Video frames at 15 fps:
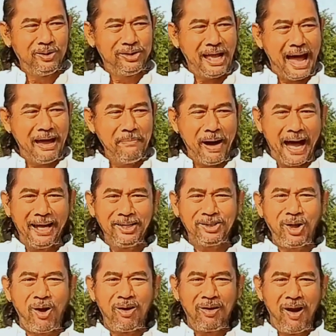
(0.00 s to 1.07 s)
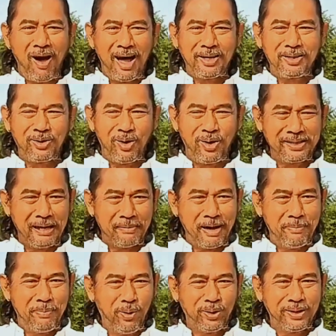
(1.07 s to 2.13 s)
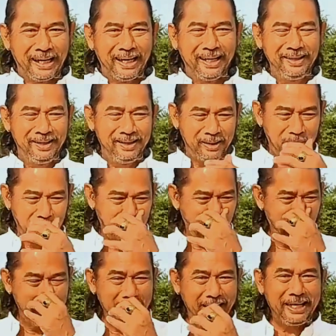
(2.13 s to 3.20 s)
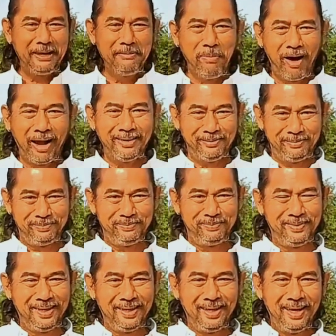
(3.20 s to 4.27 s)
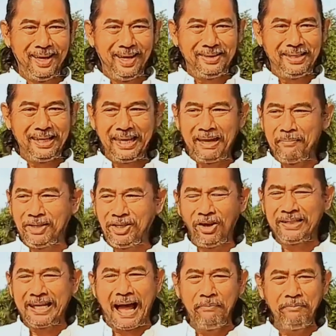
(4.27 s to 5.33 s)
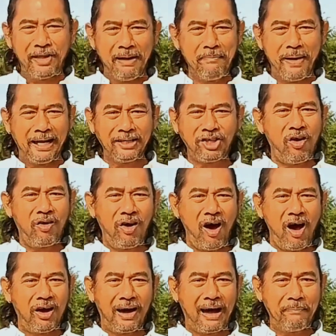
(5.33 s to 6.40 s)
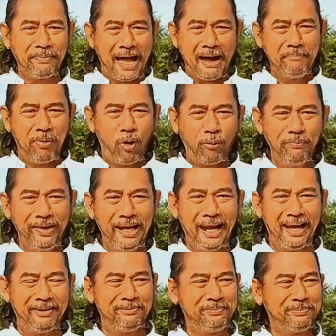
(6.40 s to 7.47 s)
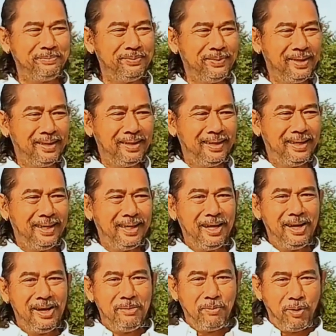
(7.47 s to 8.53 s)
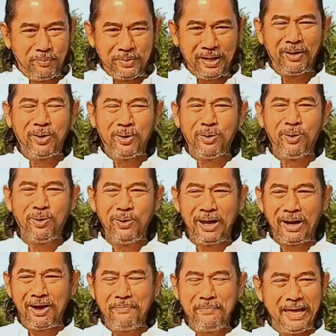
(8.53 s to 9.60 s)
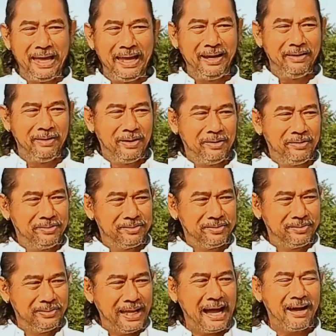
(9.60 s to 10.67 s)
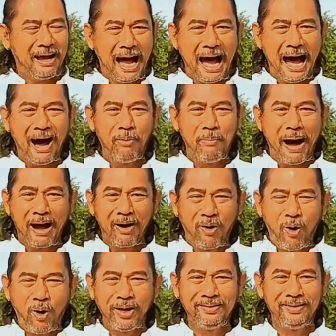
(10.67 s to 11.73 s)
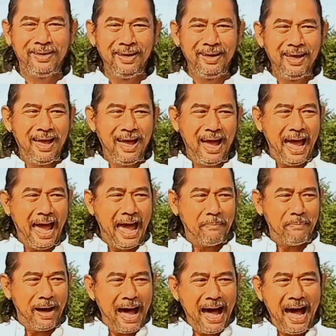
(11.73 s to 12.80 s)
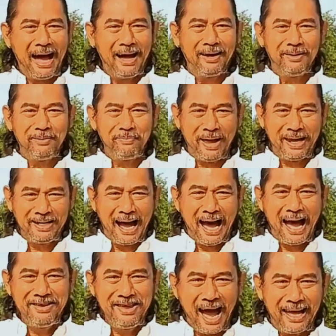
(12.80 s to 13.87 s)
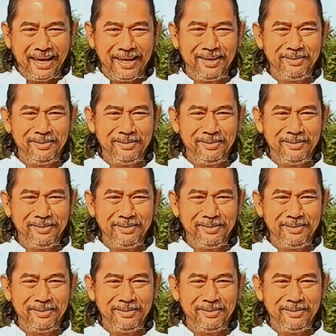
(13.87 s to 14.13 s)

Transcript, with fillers: สายหมายต้องรอดคงจะมาพูดถึงว่ามีกี่บ่อนจริงๆไม่ต้องถามสายหมายต้องรอดหรอกครับ ถามผมนี่แหละ ผมจะรู้แล้วก็มีนักข่าวบางคนแอบอ้างเป็นขาใหญ่